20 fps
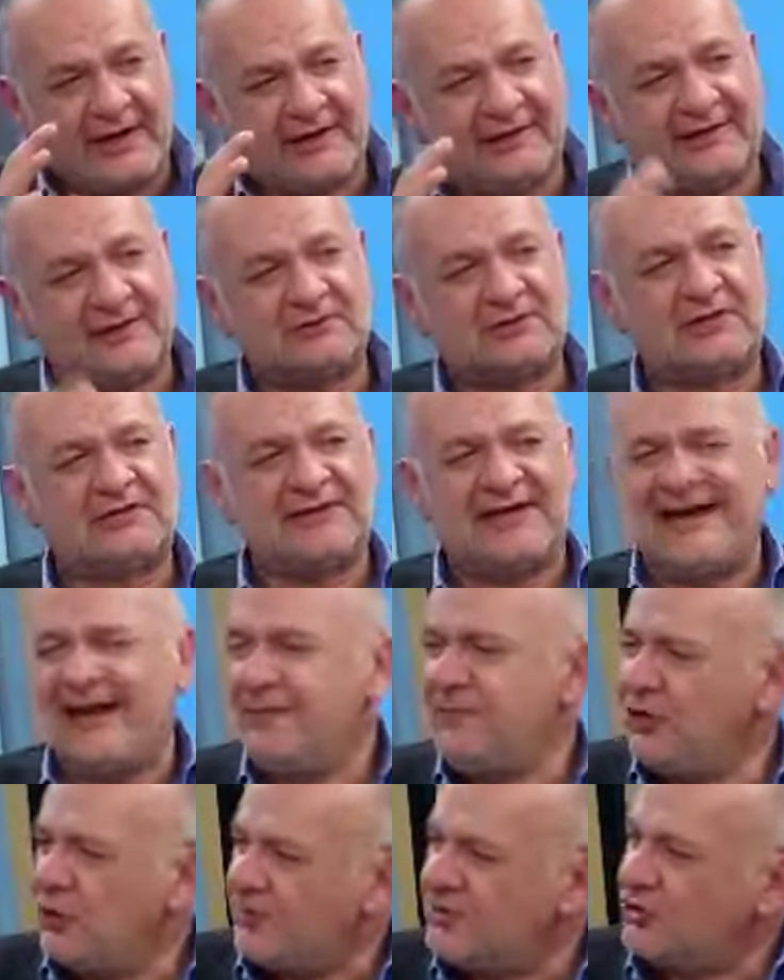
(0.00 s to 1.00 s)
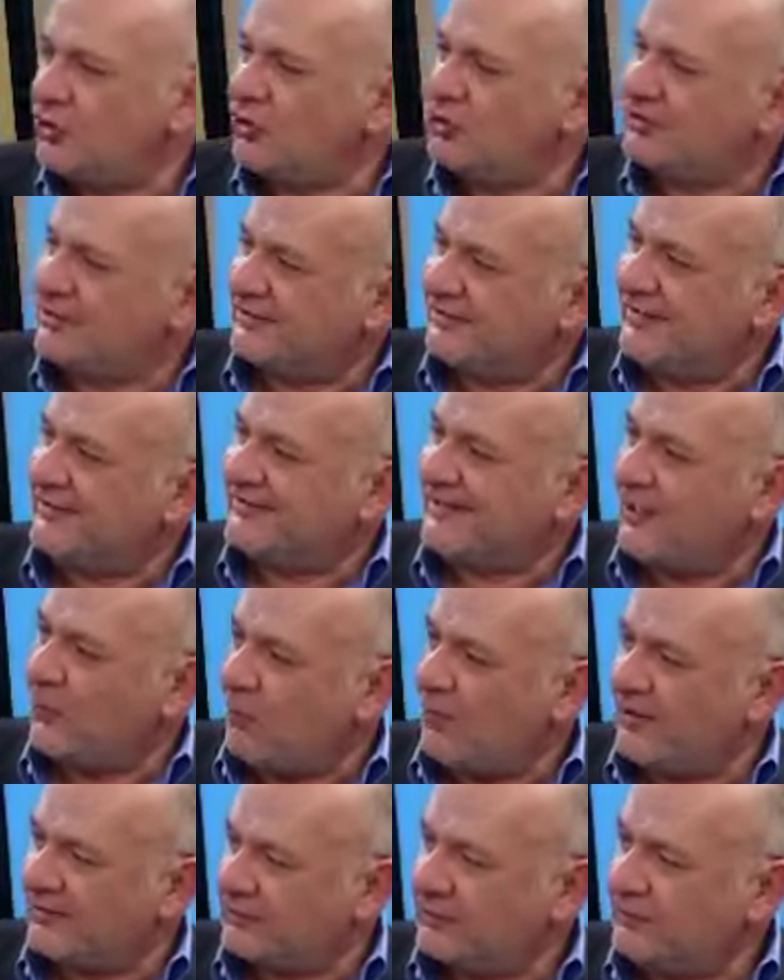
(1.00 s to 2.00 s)
tenemos que analizar, en
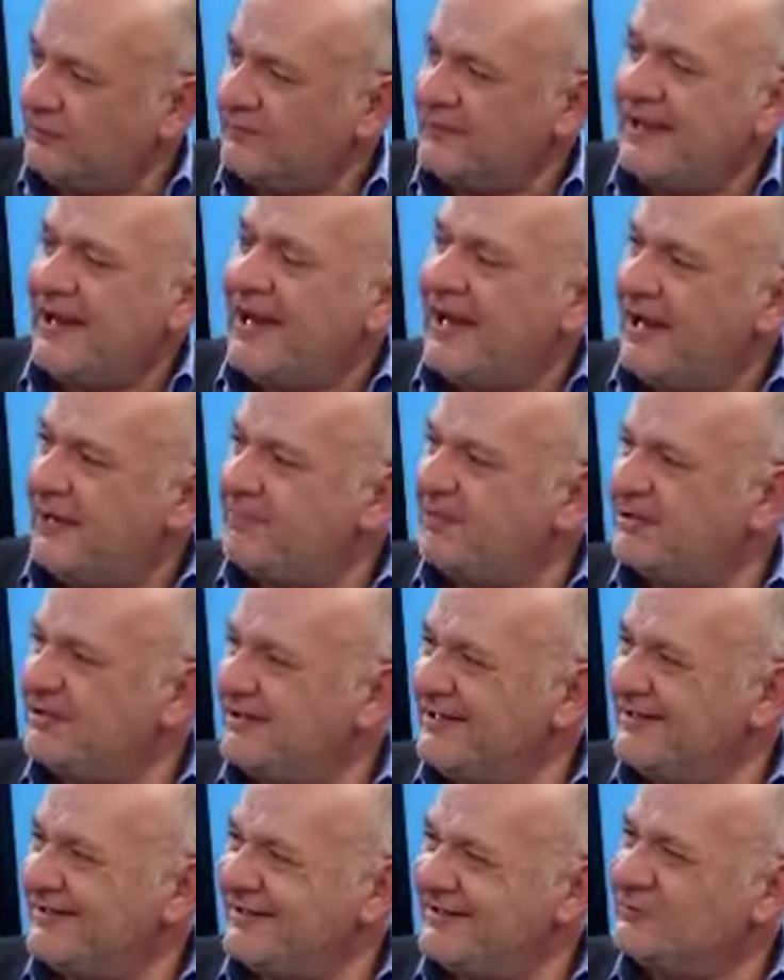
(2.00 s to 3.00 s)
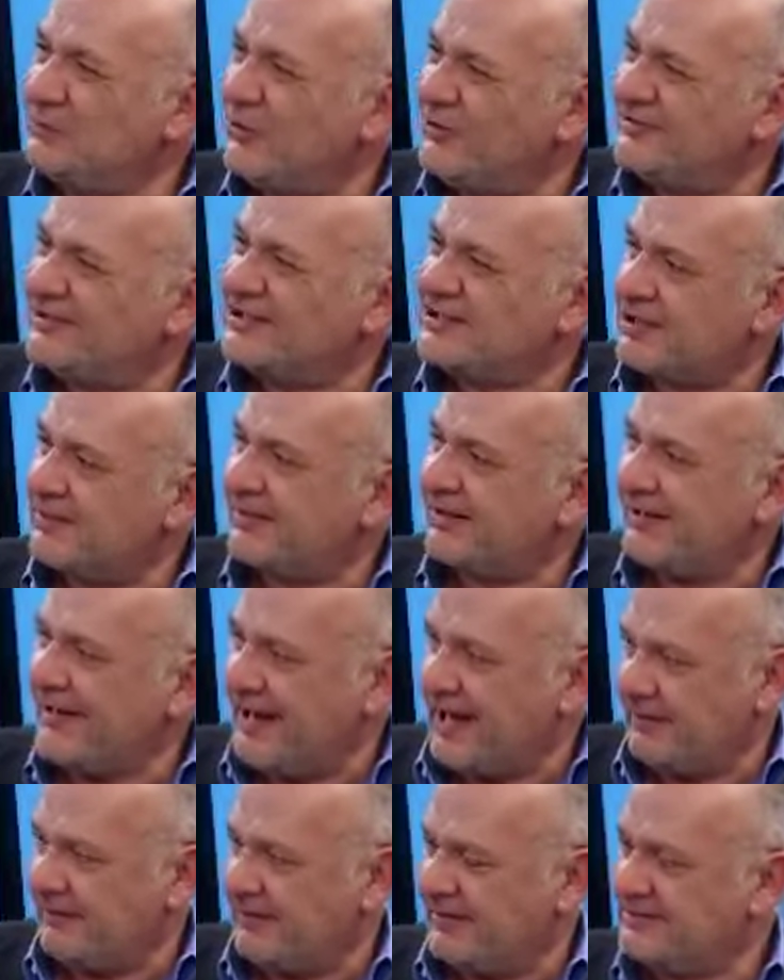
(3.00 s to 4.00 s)
1974 el presidente es Luis
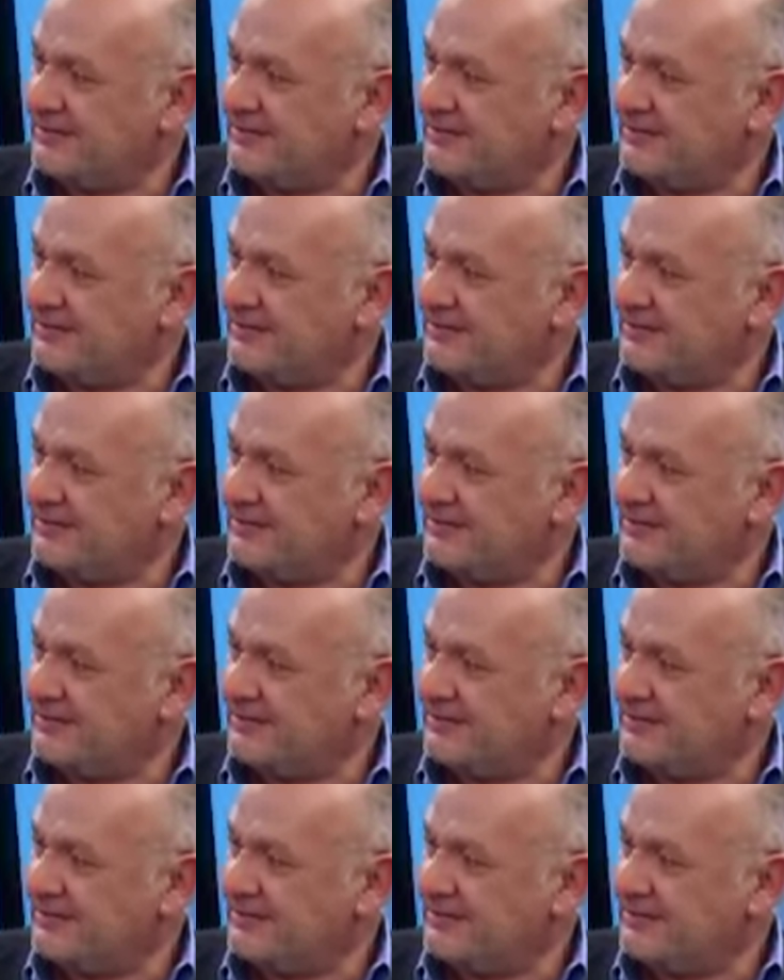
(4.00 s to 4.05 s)
Echeverría